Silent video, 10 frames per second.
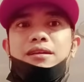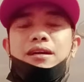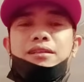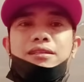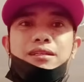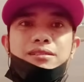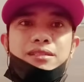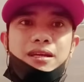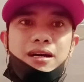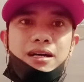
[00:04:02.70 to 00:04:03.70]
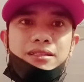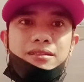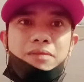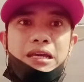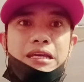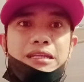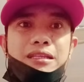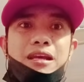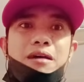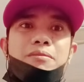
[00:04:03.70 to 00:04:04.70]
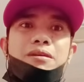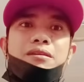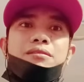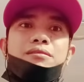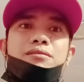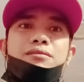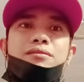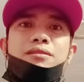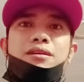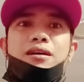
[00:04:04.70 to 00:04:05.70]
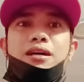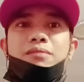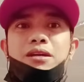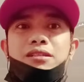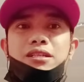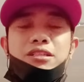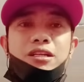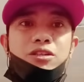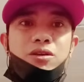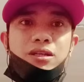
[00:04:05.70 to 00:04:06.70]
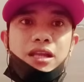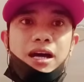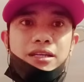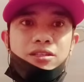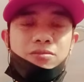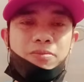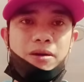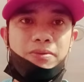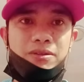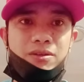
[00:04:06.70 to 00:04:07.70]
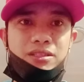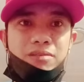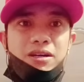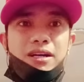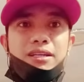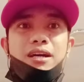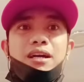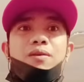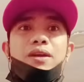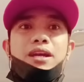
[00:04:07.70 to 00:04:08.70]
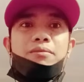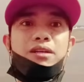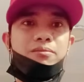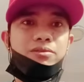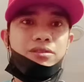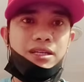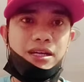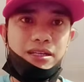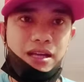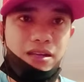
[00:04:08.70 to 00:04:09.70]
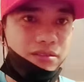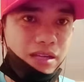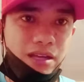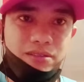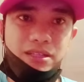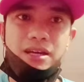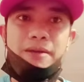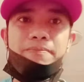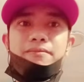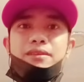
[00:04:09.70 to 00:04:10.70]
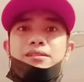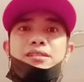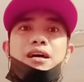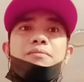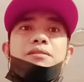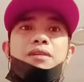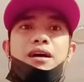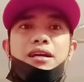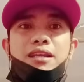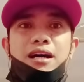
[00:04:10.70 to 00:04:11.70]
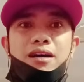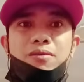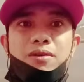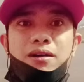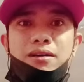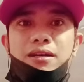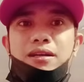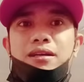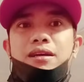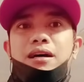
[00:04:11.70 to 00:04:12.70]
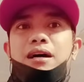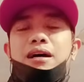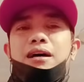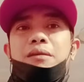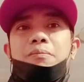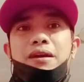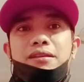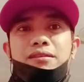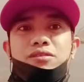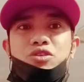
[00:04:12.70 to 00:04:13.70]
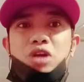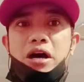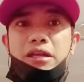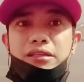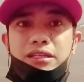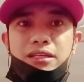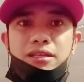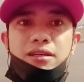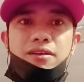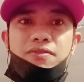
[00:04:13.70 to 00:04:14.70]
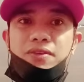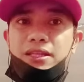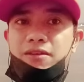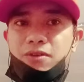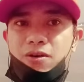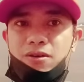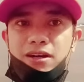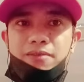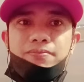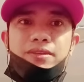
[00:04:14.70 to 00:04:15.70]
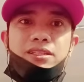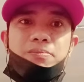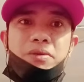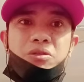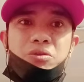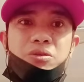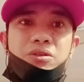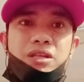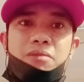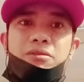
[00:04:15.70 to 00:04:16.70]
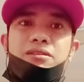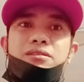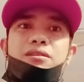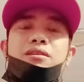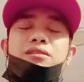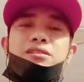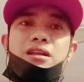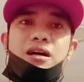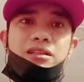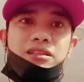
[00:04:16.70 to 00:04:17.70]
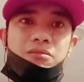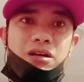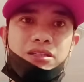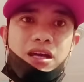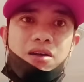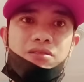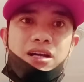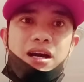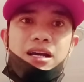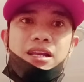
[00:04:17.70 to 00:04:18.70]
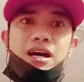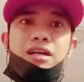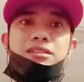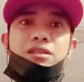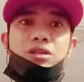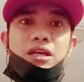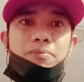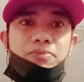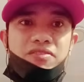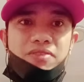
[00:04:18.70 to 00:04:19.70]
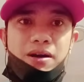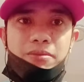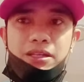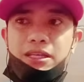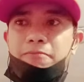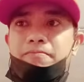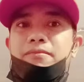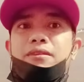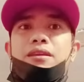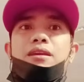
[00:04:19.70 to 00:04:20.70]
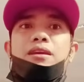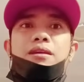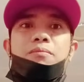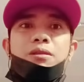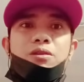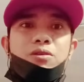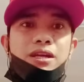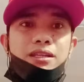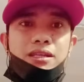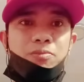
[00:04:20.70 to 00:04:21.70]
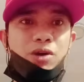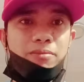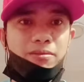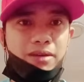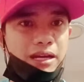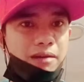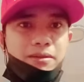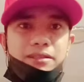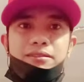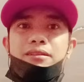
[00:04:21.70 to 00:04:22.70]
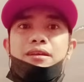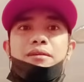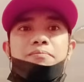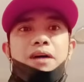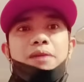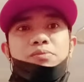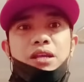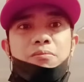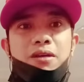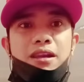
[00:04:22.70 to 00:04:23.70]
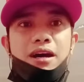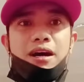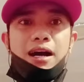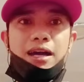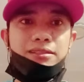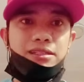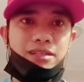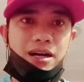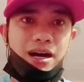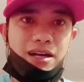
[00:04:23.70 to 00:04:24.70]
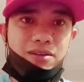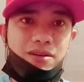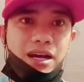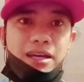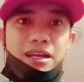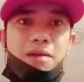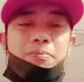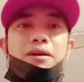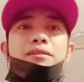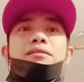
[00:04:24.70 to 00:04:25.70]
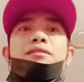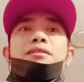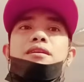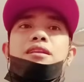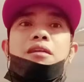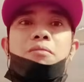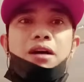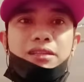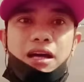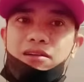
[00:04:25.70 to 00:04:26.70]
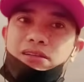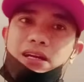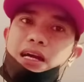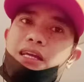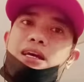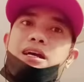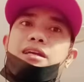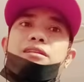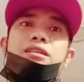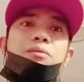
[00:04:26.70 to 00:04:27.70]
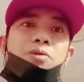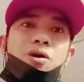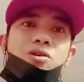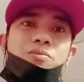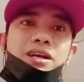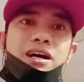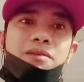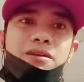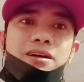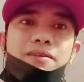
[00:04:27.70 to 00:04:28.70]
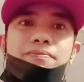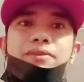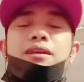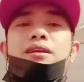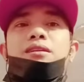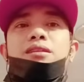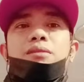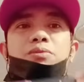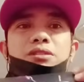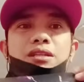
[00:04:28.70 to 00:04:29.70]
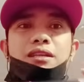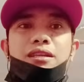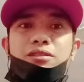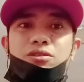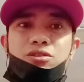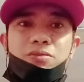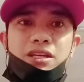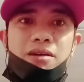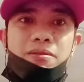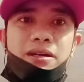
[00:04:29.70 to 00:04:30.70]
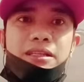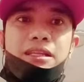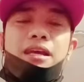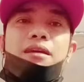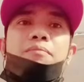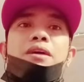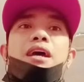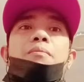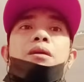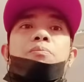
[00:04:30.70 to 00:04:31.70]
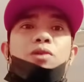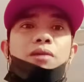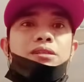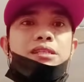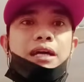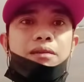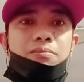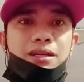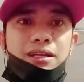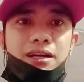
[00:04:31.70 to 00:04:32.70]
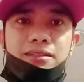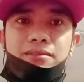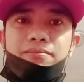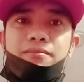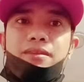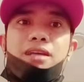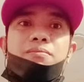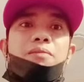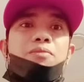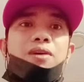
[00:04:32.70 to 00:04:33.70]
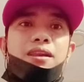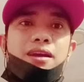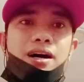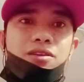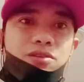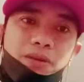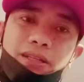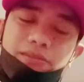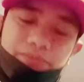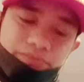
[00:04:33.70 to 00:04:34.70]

At higit sa lahat, makikita namin at may share nyo at lagi nyo mapapanood ang mga ginagawa naming kabutihan lalong lalo na sa aming mga ginagawang uh, event, charity, feeding program at sa pagtulong namin sa lahat ng mga tao nangangailangan sa TFT family even though na hindi po kami mayaman maibsan man lang kahit sa isang araw ang kahirapan ng mga tao nangangailangan hindi po ako mayaman hindi po si Daddy Exodus mayaman mayaman po kami sa kaibigan at may bukal na kalooban